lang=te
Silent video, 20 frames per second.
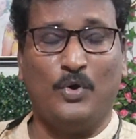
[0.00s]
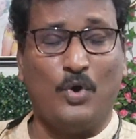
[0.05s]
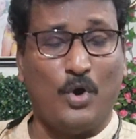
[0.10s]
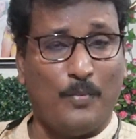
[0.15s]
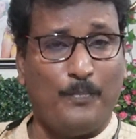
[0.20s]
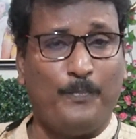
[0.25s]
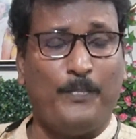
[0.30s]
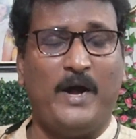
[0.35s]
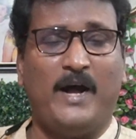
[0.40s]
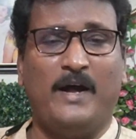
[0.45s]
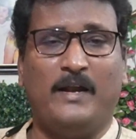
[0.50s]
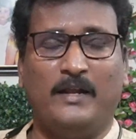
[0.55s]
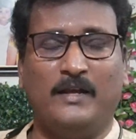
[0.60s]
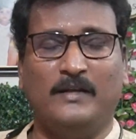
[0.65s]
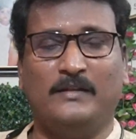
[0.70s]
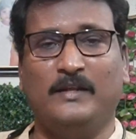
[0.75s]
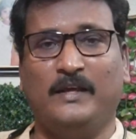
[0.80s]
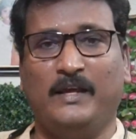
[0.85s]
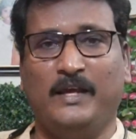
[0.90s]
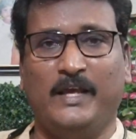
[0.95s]
గొప్ప
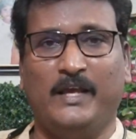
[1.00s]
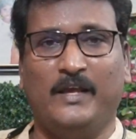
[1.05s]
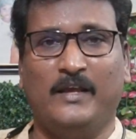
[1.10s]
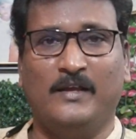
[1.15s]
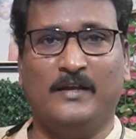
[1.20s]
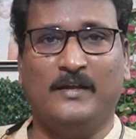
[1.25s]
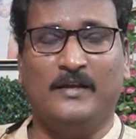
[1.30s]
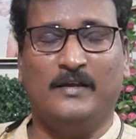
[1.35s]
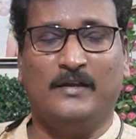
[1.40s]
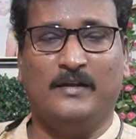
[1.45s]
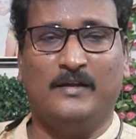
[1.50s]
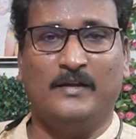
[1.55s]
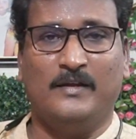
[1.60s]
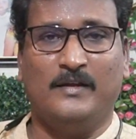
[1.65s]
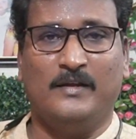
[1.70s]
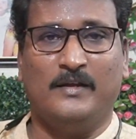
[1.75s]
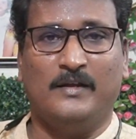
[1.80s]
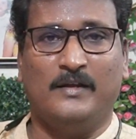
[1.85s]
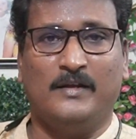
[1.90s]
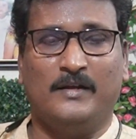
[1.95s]
అనేది
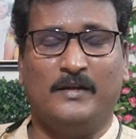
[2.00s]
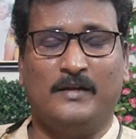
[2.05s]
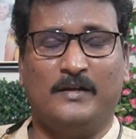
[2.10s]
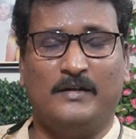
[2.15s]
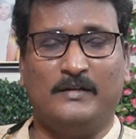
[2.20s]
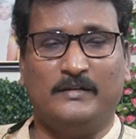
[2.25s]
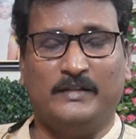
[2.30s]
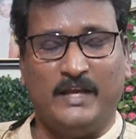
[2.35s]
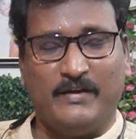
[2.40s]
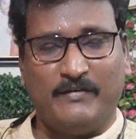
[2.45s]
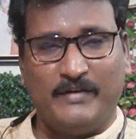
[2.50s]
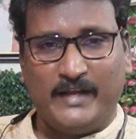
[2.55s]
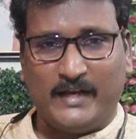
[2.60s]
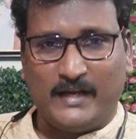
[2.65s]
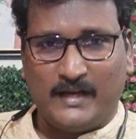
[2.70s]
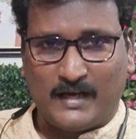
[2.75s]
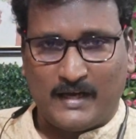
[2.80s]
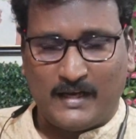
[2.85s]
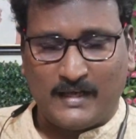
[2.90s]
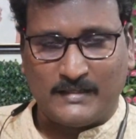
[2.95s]

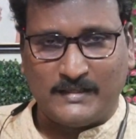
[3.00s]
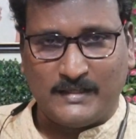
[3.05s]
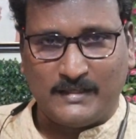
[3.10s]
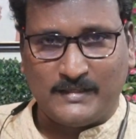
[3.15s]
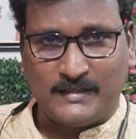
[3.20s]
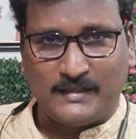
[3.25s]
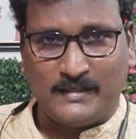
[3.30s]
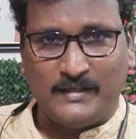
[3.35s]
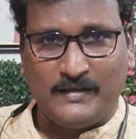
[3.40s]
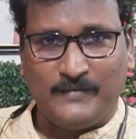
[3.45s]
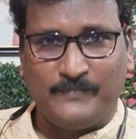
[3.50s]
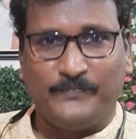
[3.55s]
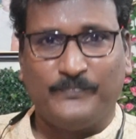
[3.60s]
దేవుడేగా కలగజేసేది